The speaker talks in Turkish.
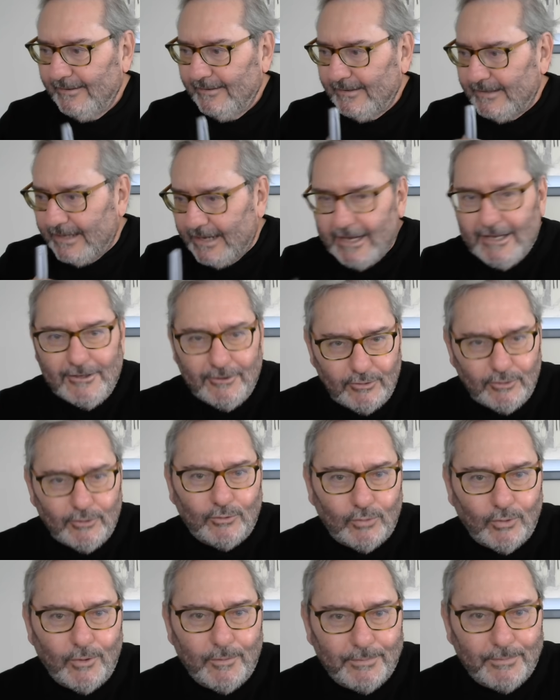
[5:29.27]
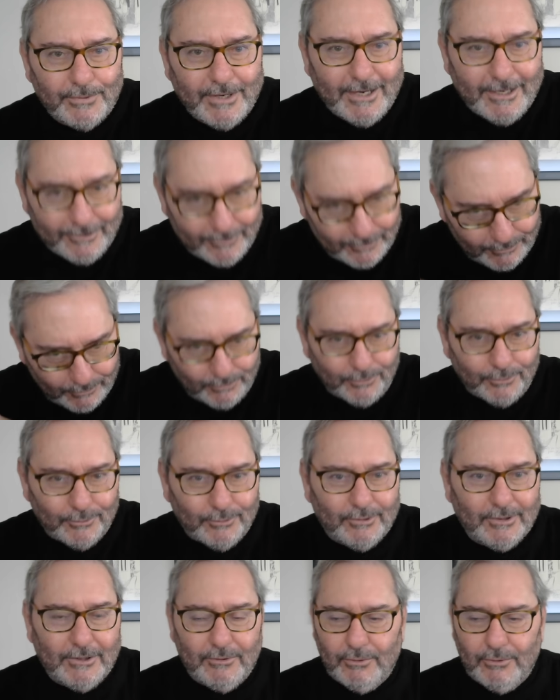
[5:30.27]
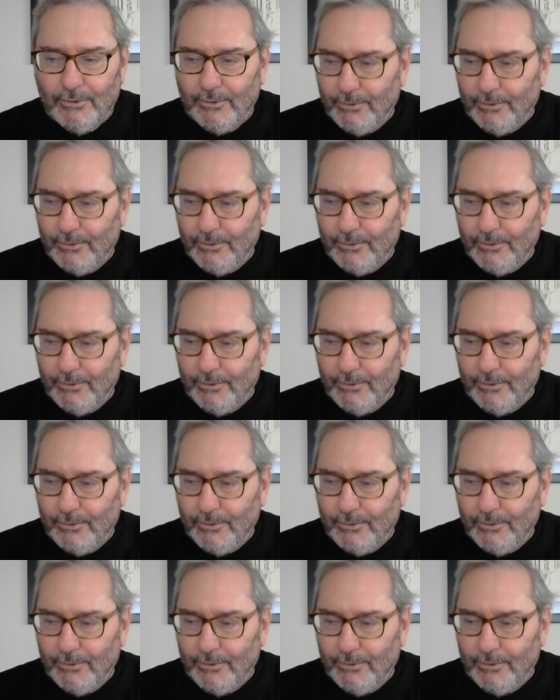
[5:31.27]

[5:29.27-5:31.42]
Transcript: kendi toprağını kurtarıyor.